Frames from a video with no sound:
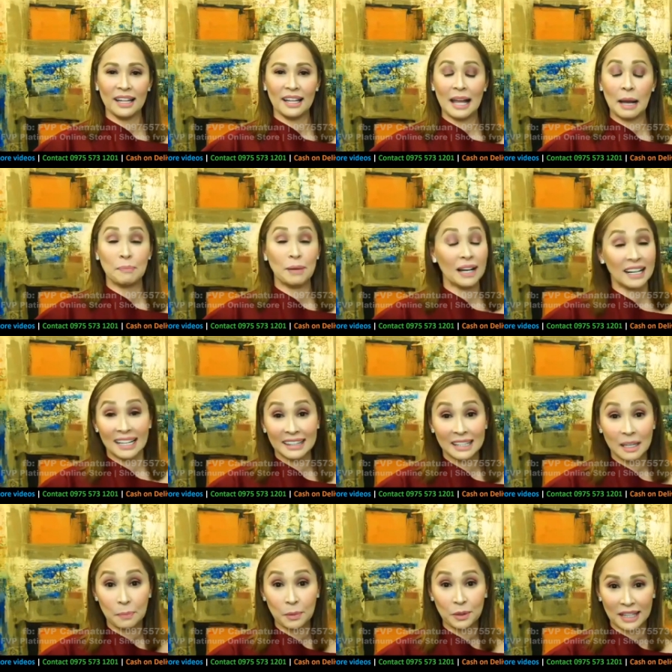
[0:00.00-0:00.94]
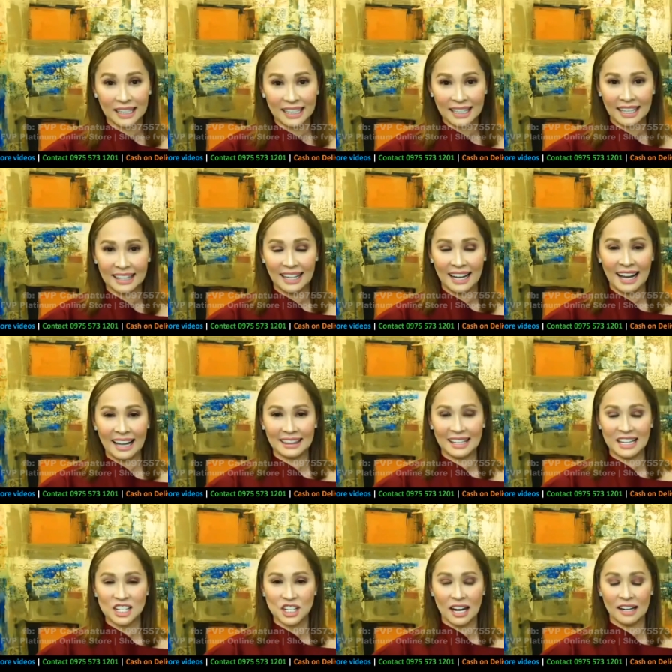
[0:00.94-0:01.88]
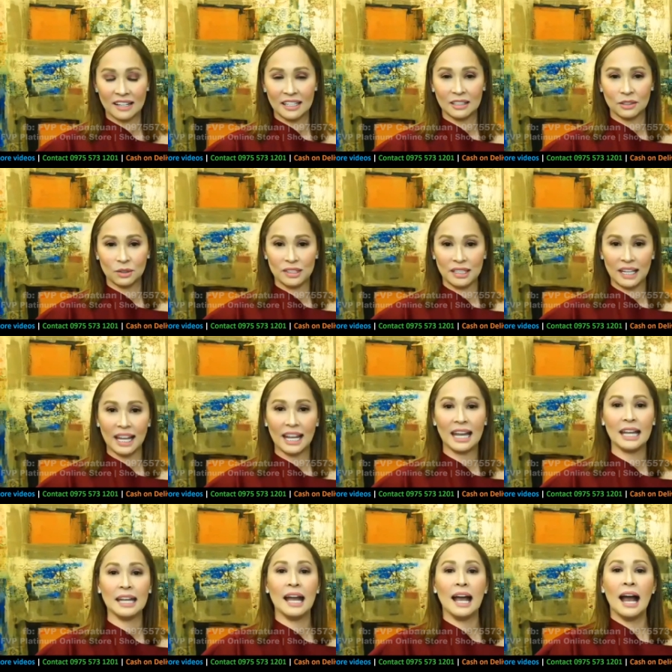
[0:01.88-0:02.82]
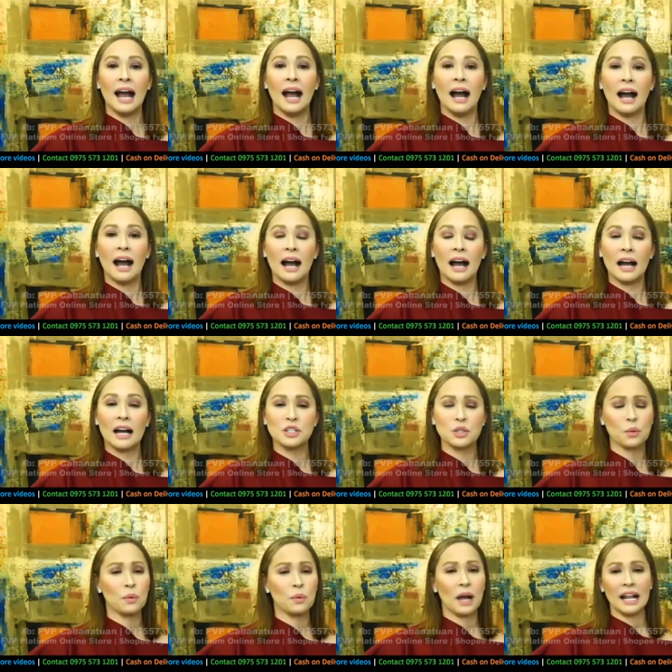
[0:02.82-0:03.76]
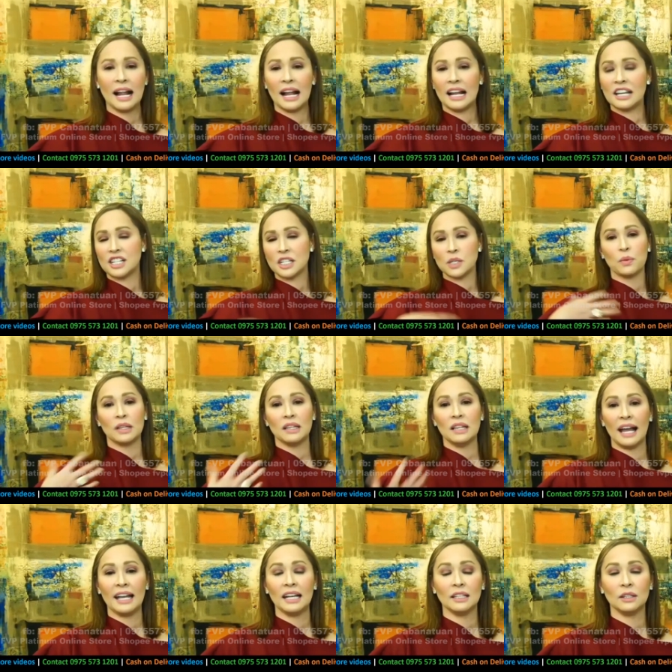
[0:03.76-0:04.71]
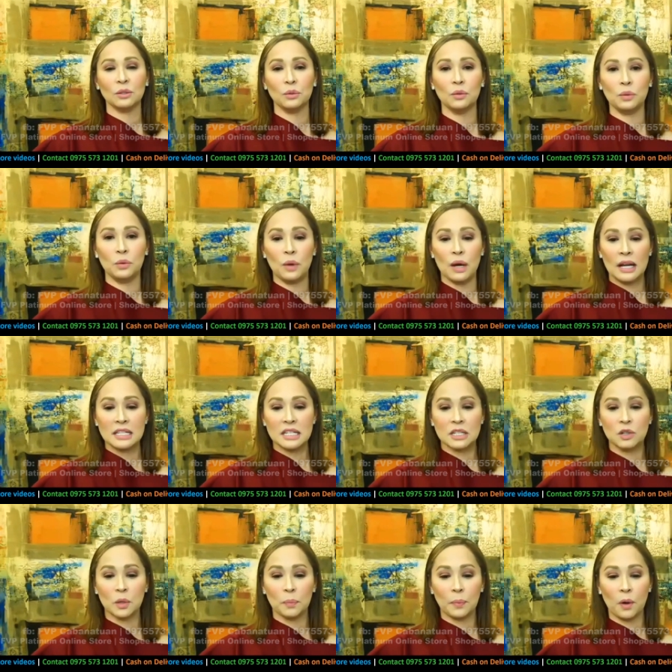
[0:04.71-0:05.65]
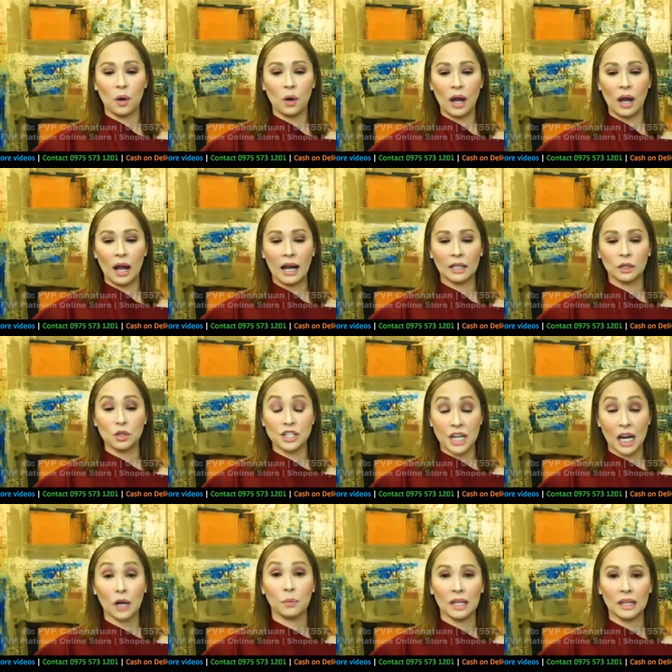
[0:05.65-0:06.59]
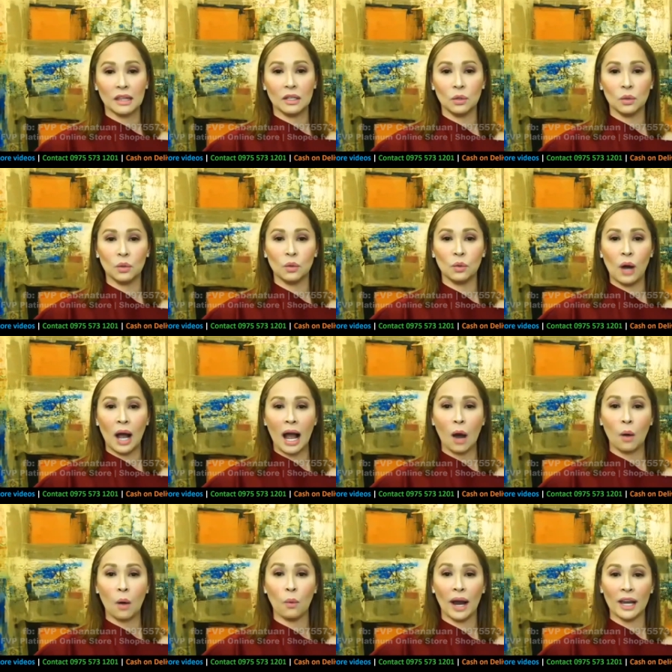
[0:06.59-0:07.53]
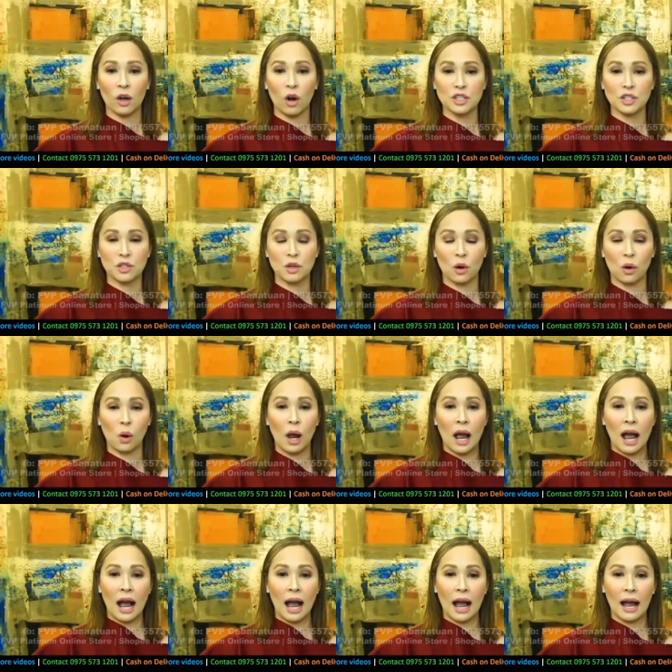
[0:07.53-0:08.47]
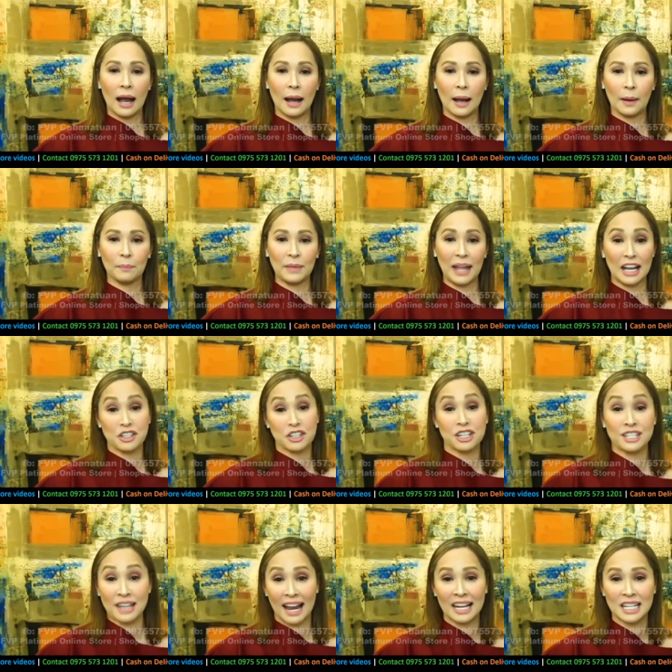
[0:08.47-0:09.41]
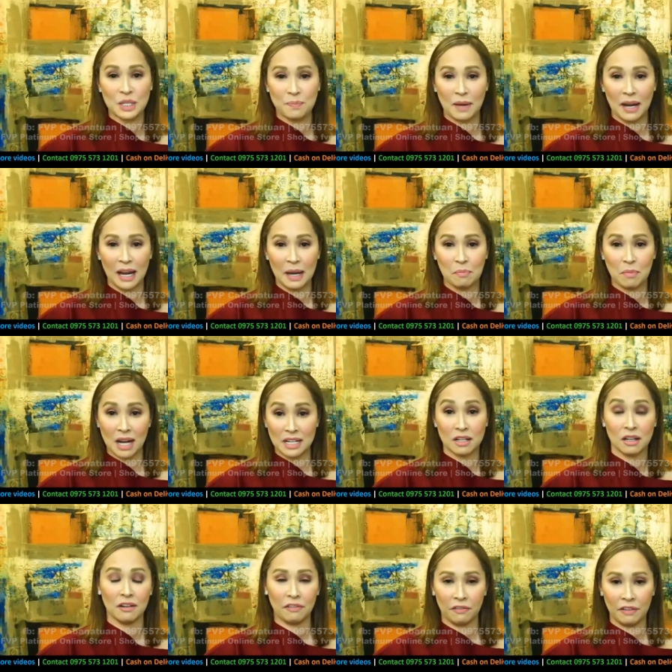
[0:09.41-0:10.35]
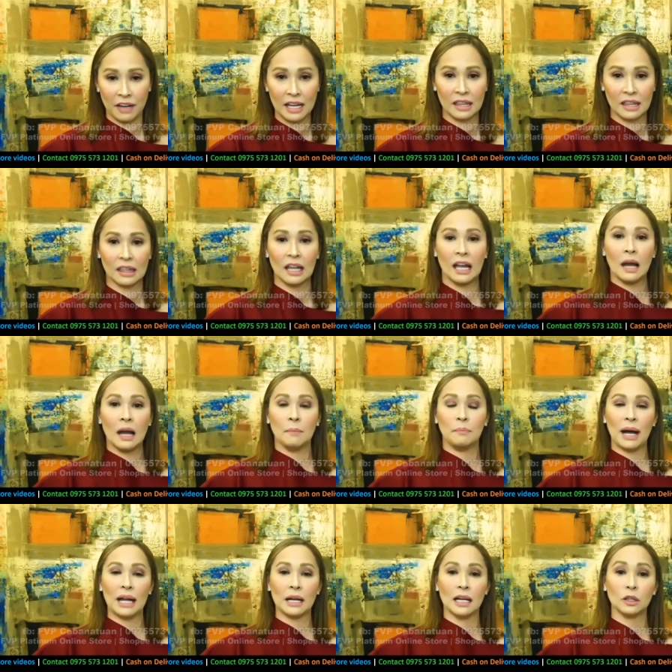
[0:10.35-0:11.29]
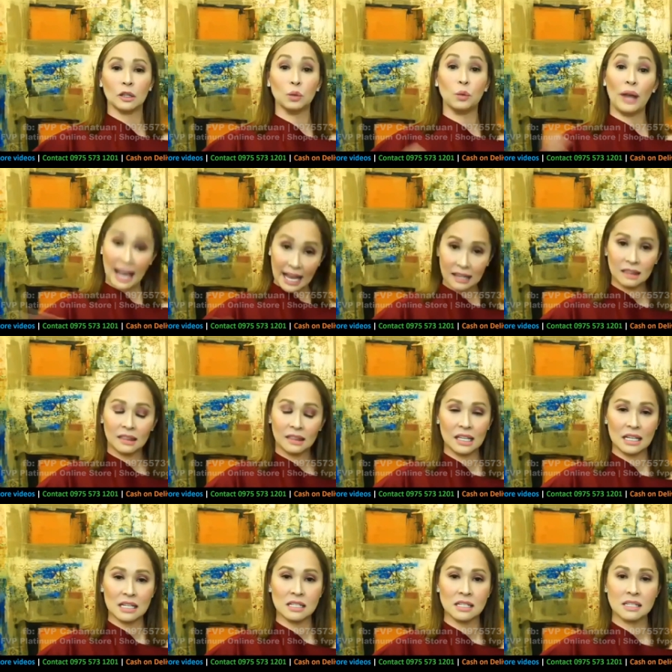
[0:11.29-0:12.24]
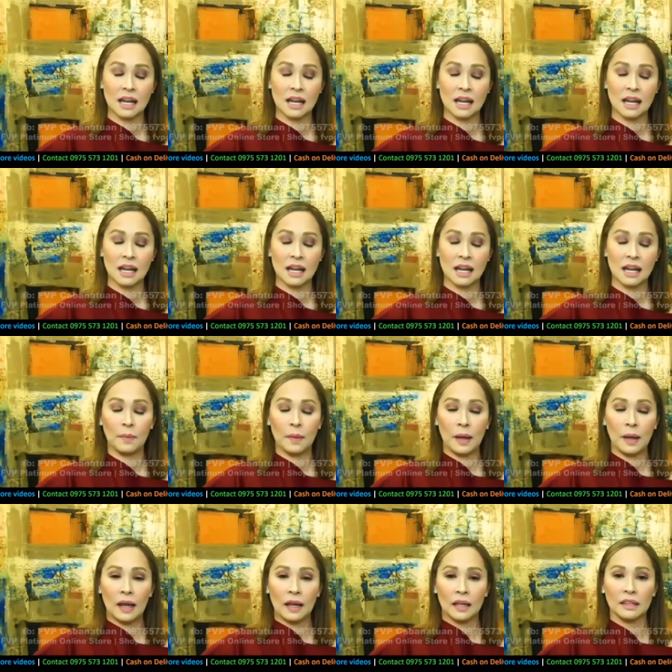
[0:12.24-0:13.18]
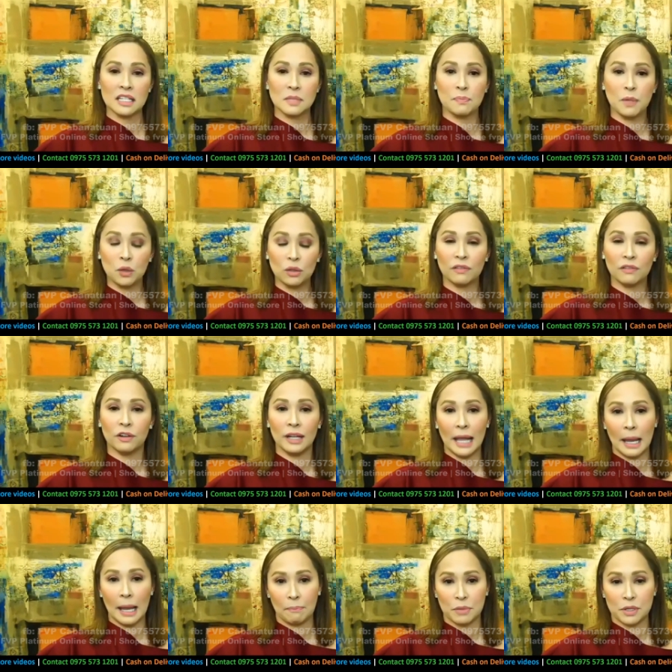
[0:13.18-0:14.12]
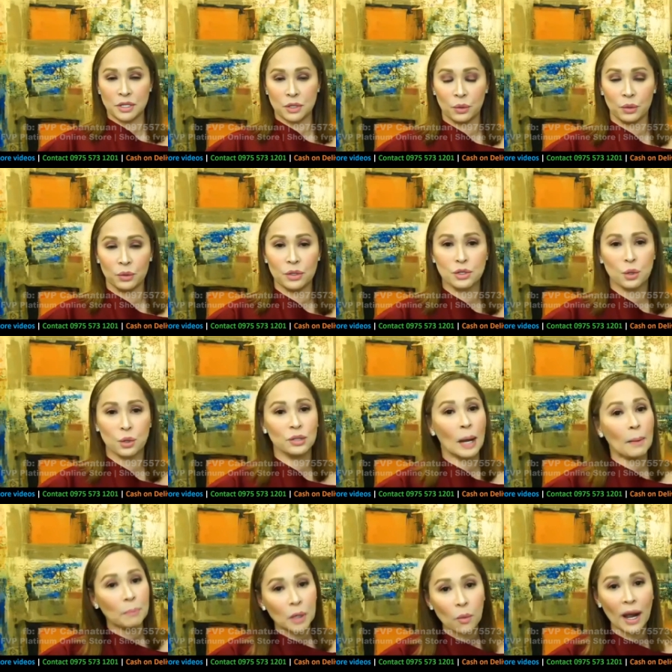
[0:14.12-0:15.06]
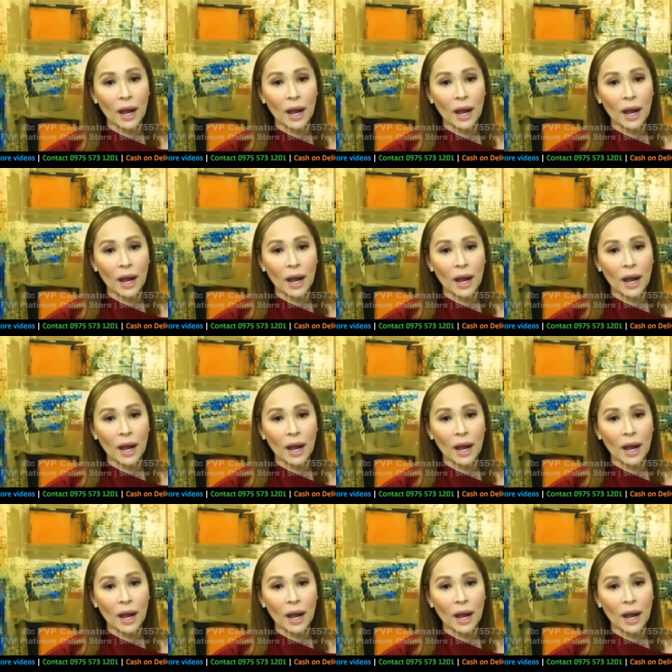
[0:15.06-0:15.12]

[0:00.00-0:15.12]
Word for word: napakaganda po talaga ng ating sharing today. Uh, so I, I just would like to siguro po uh, to share with you how I also um, exercise my muscle of faith para to end this uh, this beautiful episode. So number one,